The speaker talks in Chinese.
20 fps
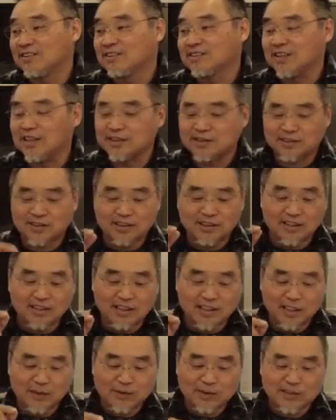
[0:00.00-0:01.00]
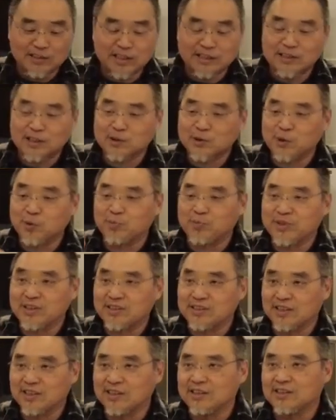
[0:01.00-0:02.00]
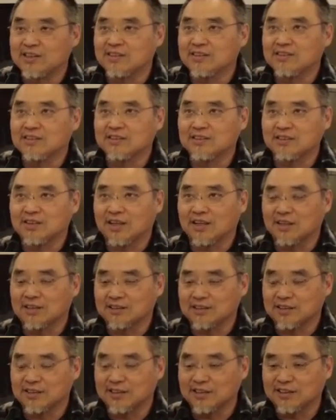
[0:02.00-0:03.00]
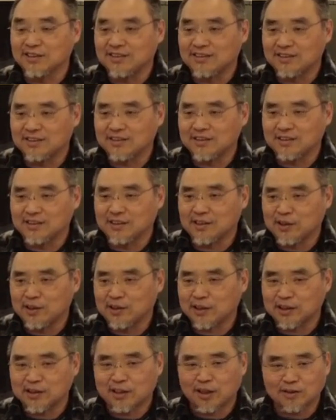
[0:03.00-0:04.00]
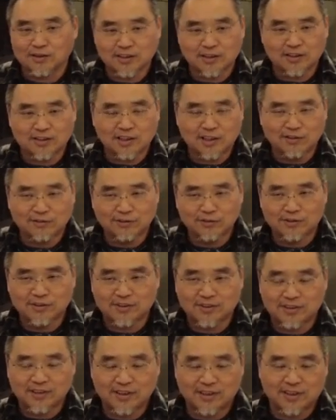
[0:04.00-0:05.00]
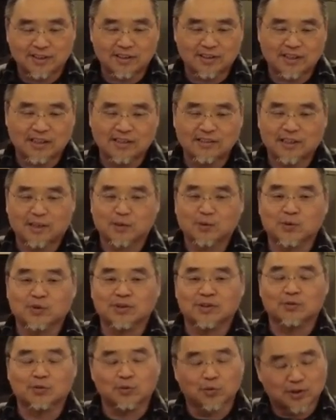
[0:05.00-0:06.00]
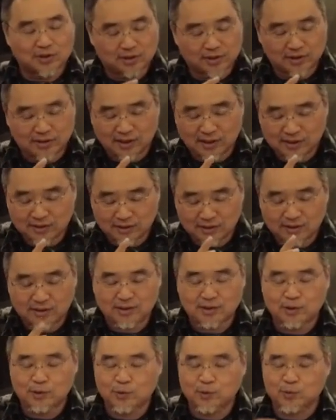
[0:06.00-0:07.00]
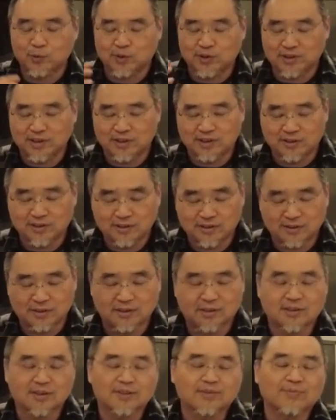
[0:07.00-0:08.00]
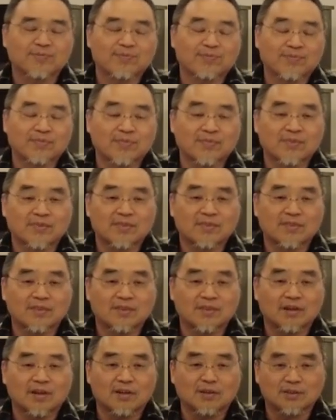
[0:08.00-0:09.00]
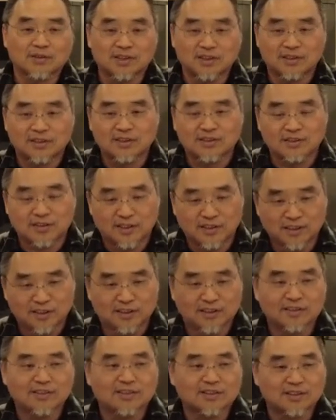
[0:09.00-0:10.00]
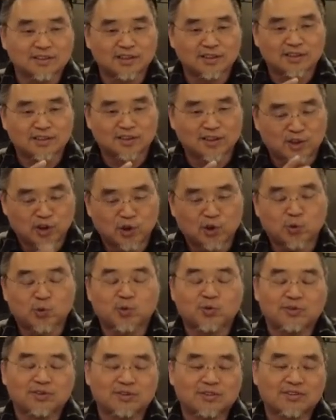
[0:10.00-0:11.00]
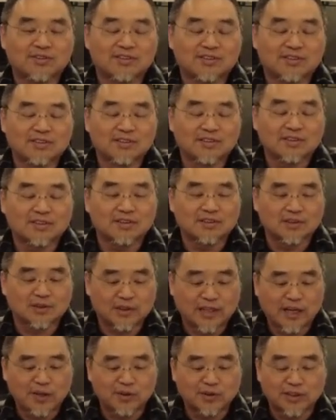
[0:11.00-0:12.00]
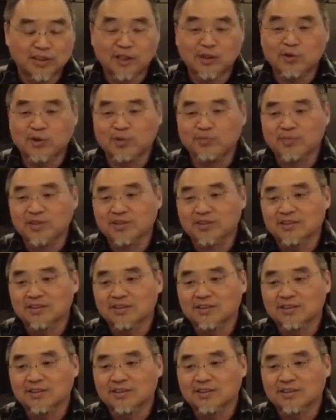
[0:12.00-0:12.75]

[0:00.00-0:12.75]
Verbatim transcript: 那是因为在这时候彼得已经呃已经已经得到这个天赋，直接的跟他讲说：我知认识基督，我认识这个，你是神的儿子，你是基督。才有这些权柄，